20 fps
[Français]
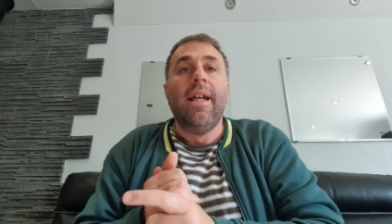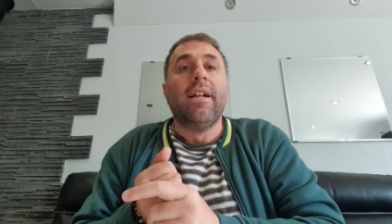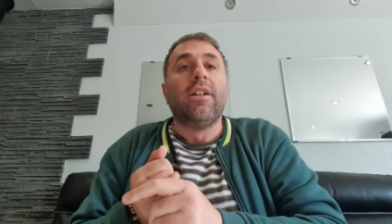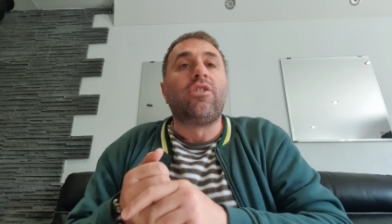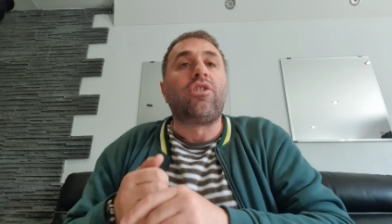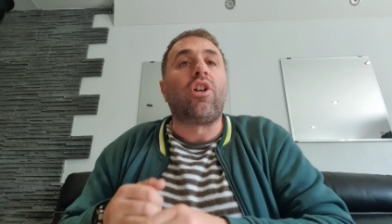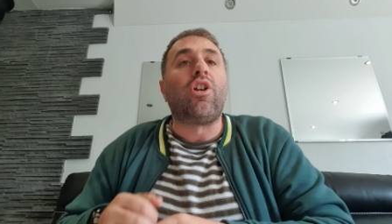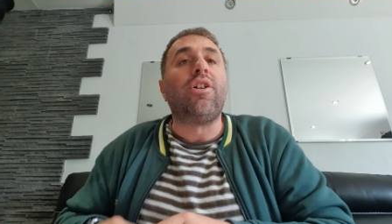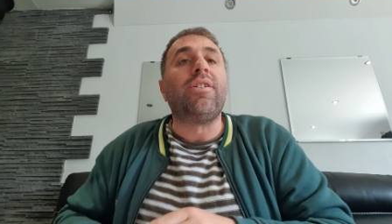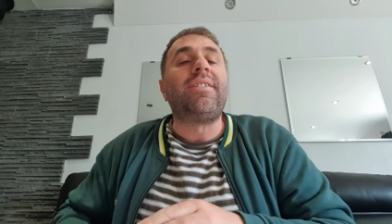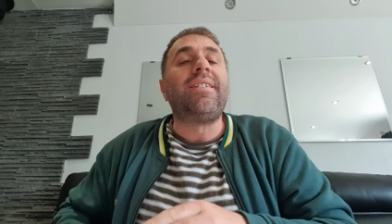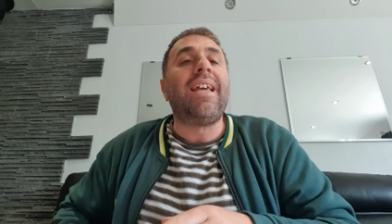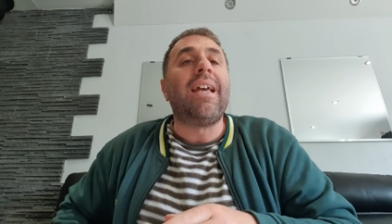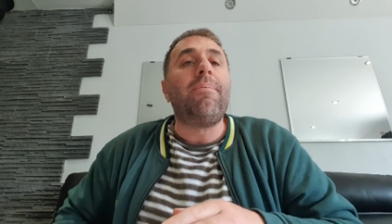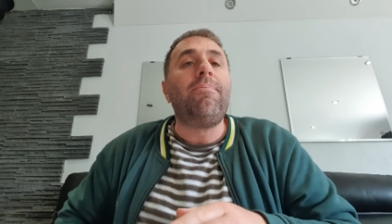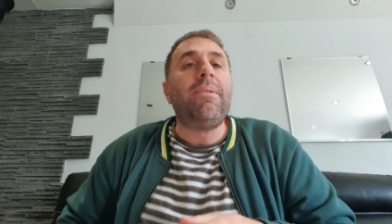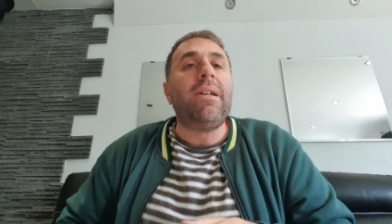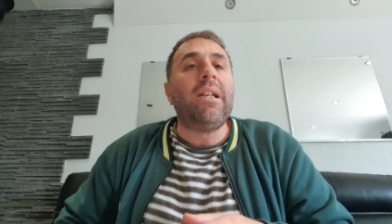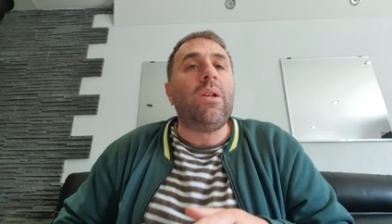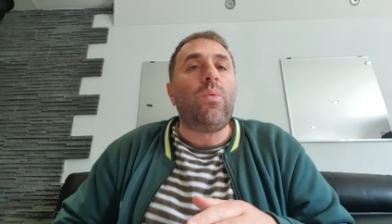31
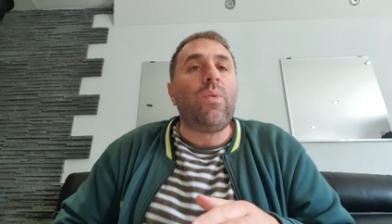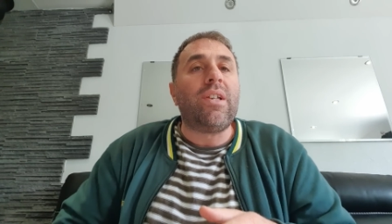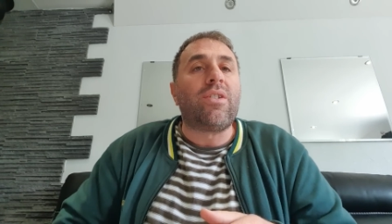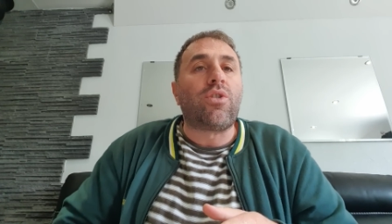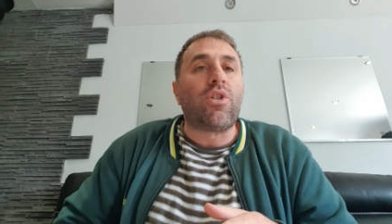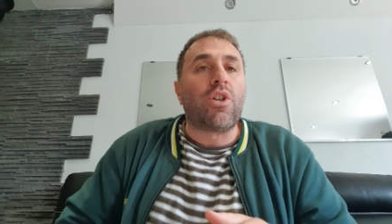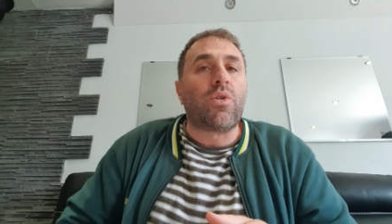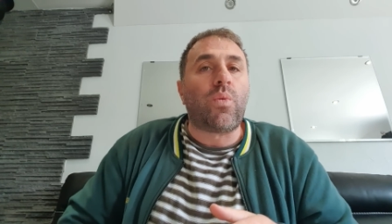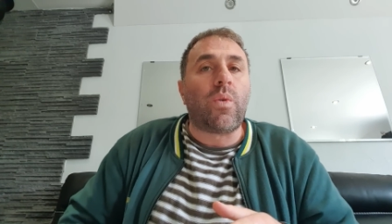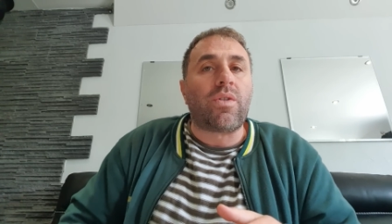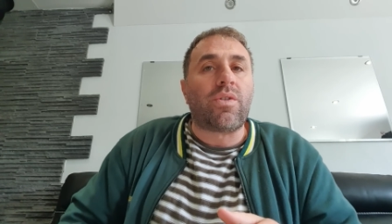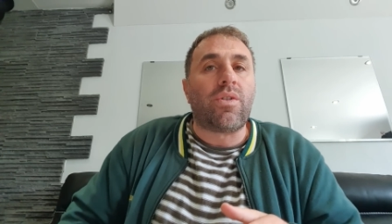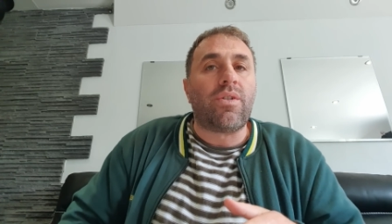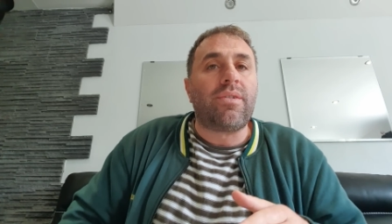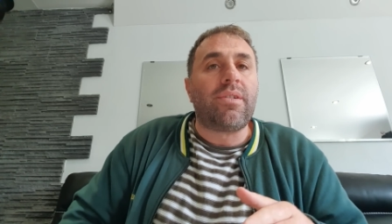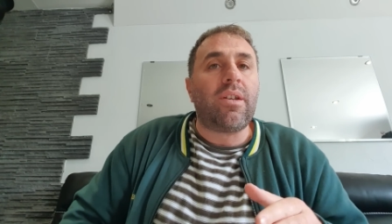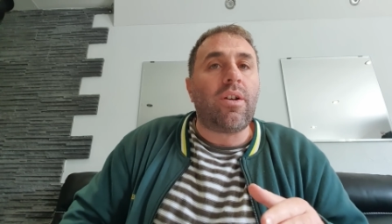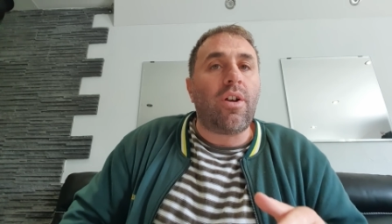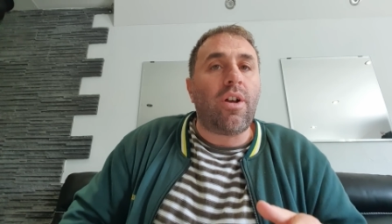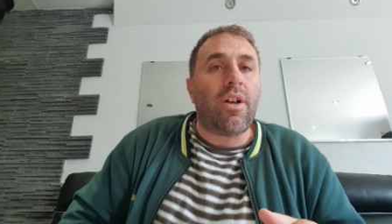
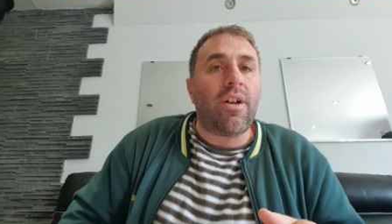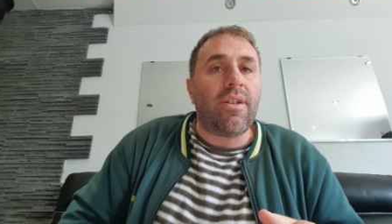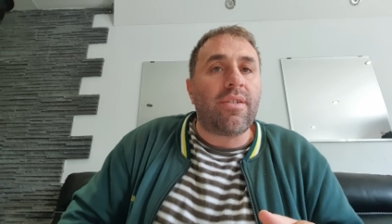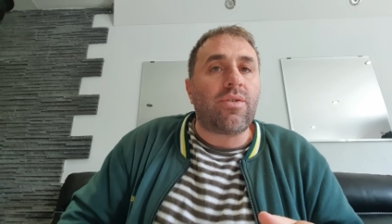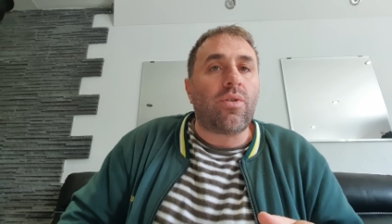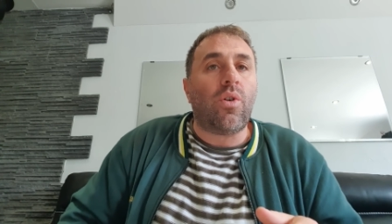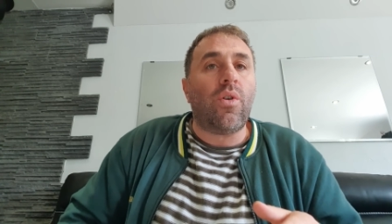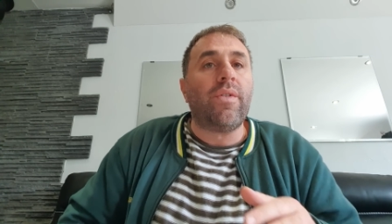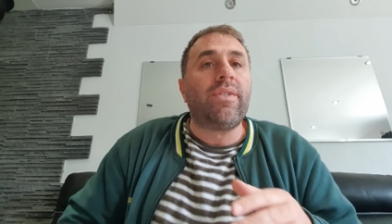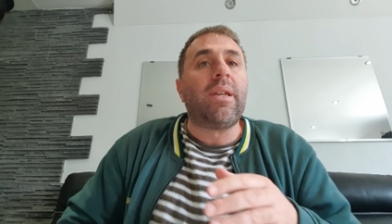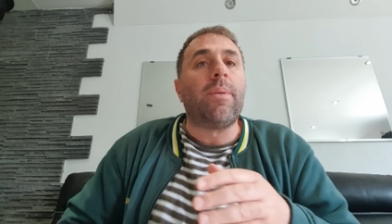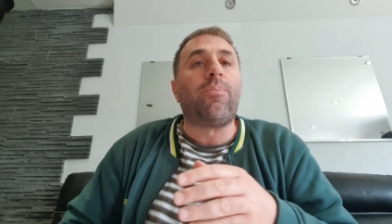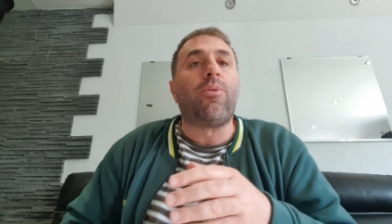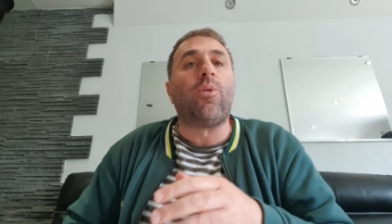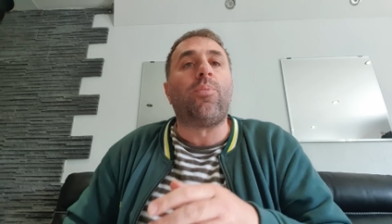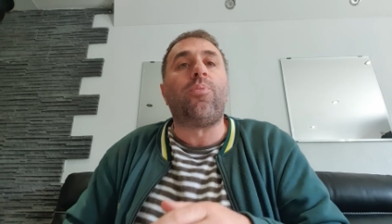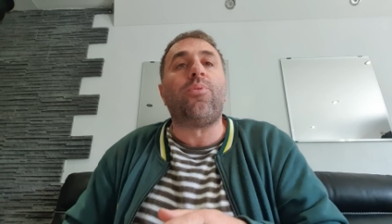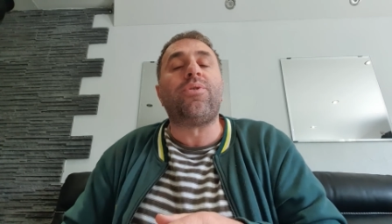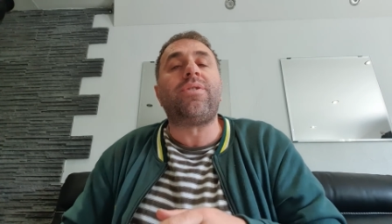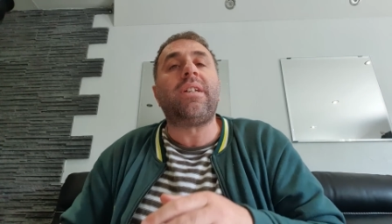871 ont été
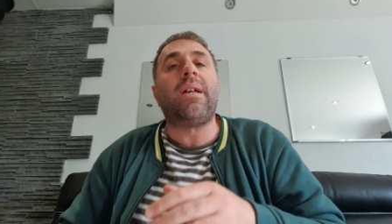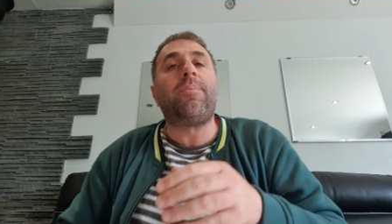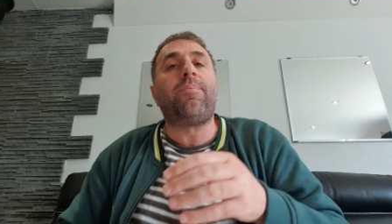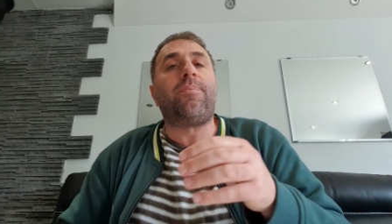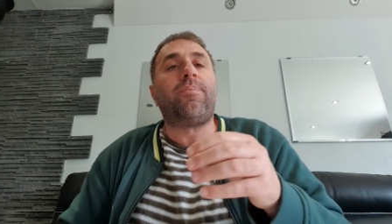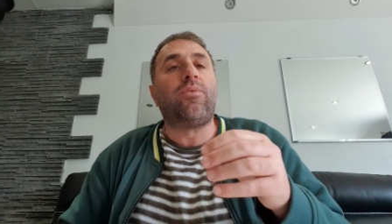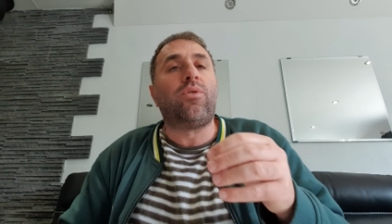proposés